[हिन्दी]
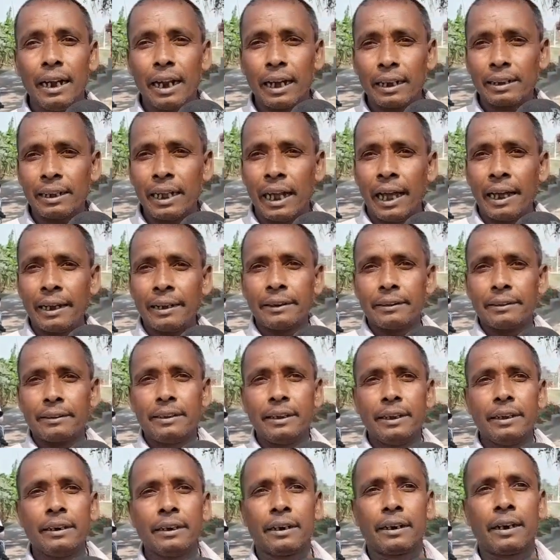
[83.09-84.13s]
लगता है कि
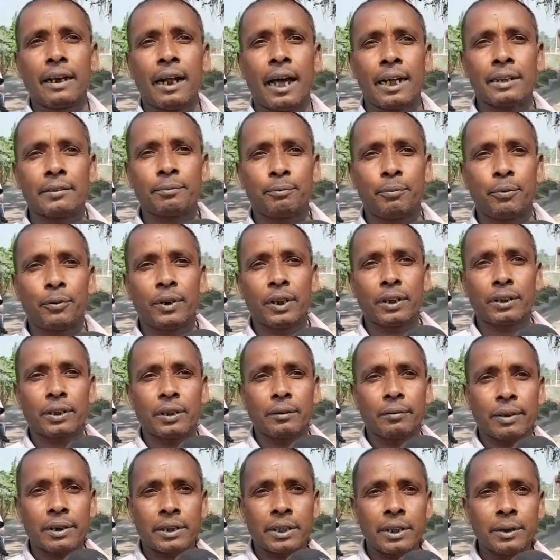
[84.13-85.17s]
दिन रात पूरे
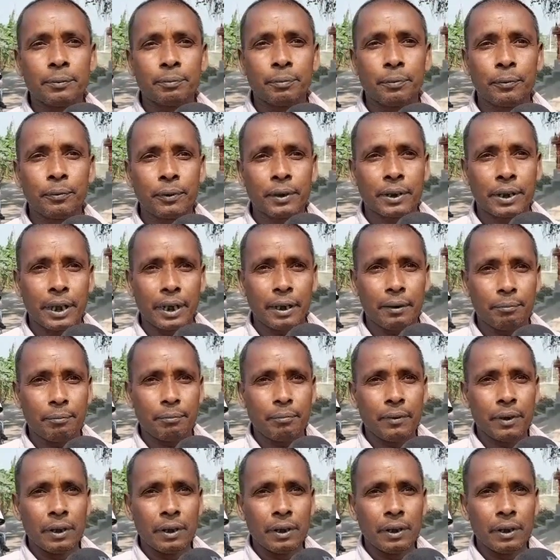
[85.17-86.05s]
समस्तीपुर के